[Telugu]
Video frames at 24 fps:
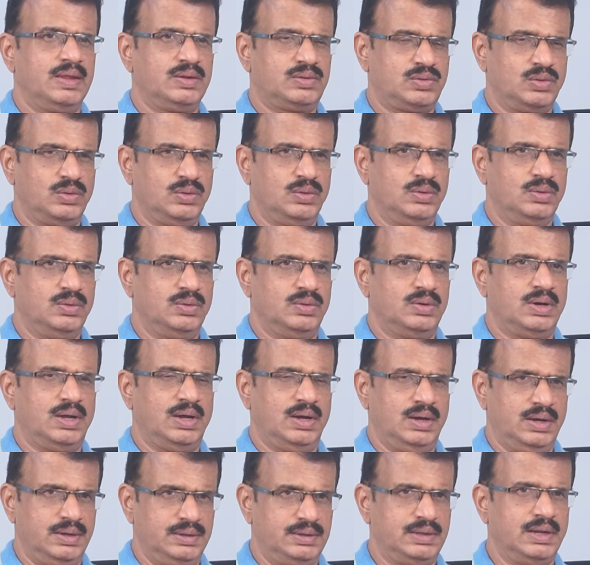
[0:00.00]
సో నా
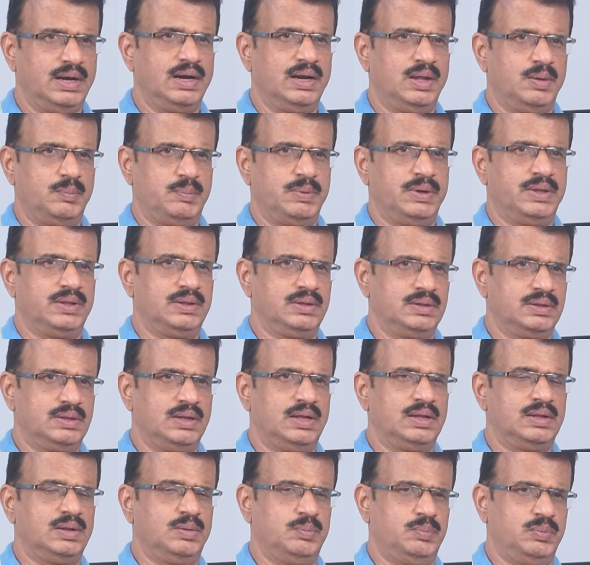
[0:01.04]
ఐదేళ్ళు అయిపోయింది
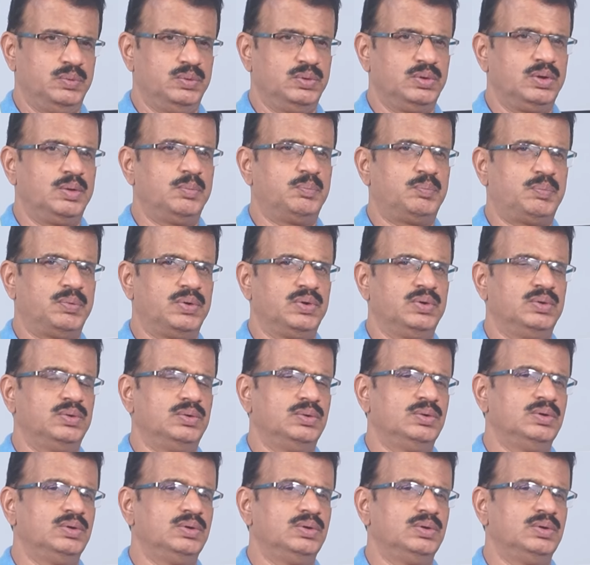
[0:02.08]
దాదాపు ఇప్పుడు